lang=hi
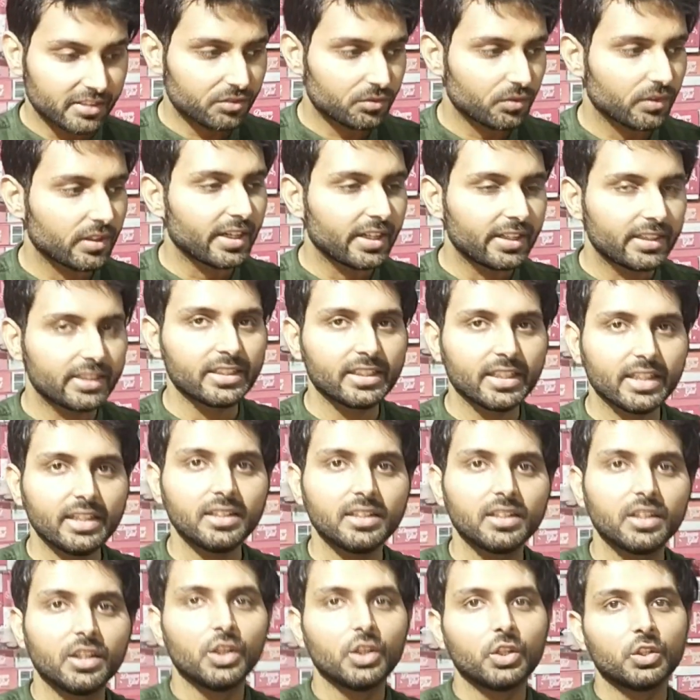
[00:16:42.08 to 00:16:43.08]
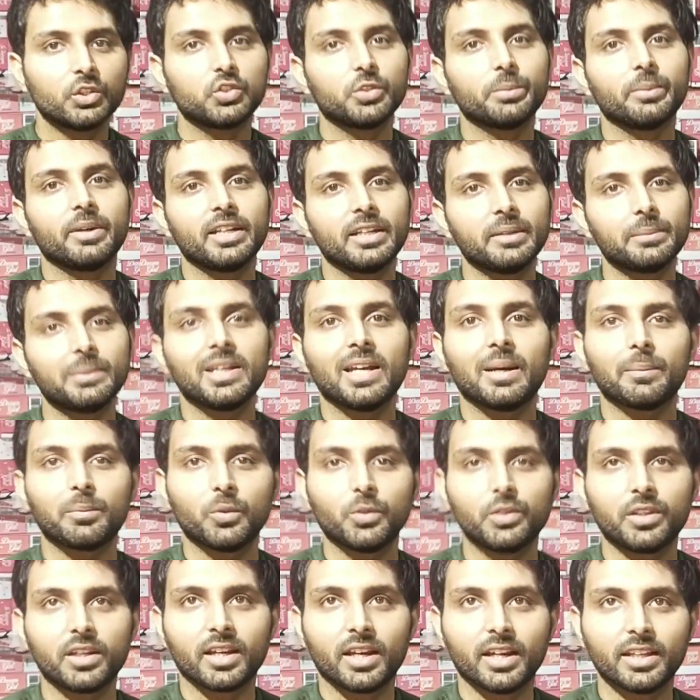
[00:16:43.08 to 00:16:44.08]
लेटेस्ट वेरायटी है अच्छा। जो मैंने भी
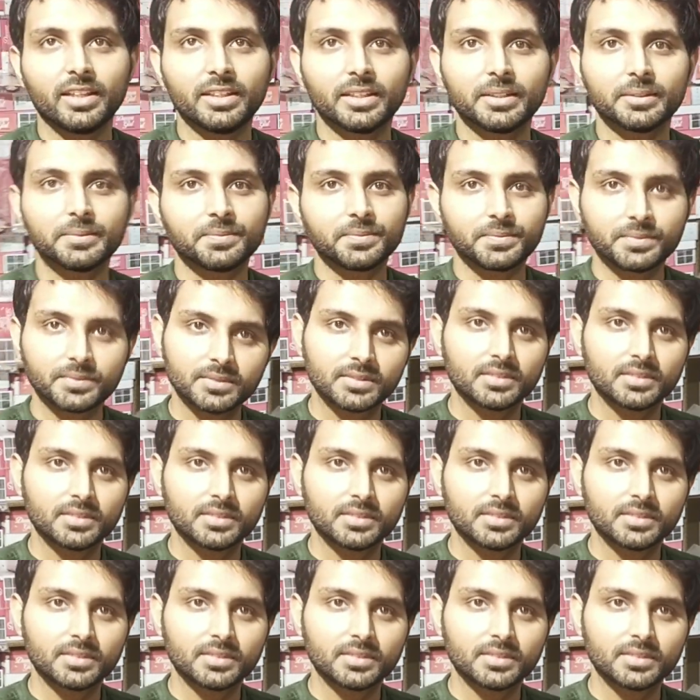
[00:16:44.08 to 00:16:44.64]
आपको दिखाई है